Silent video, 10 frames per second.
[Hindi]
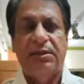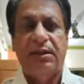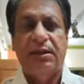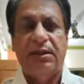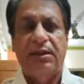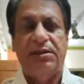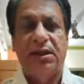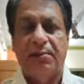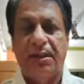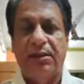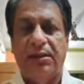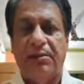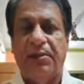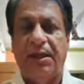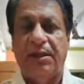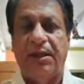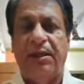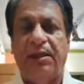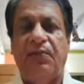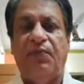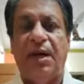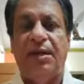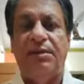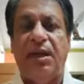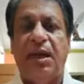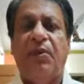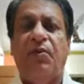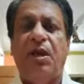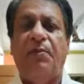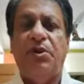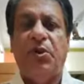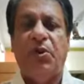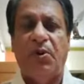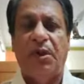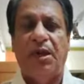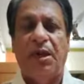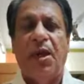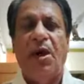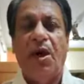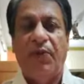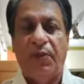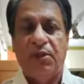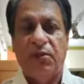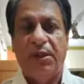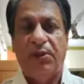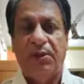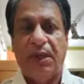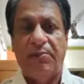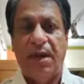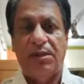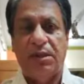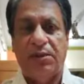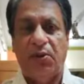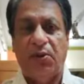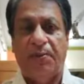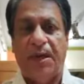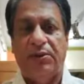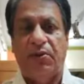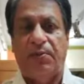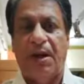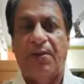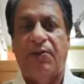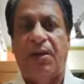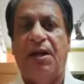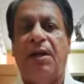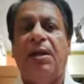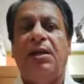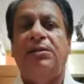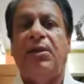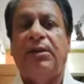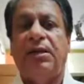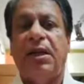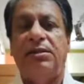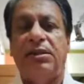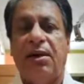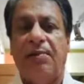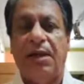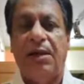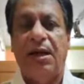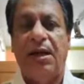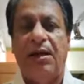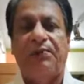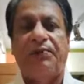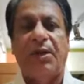जैसे कि जर्मनी ब्रिटेन फ्रांस वो कमज़ोर हो गए और विश्व में दो नई महाशक्तियों का प्रादुर्भाव हुआ संयुक्त राज्य अमेरिका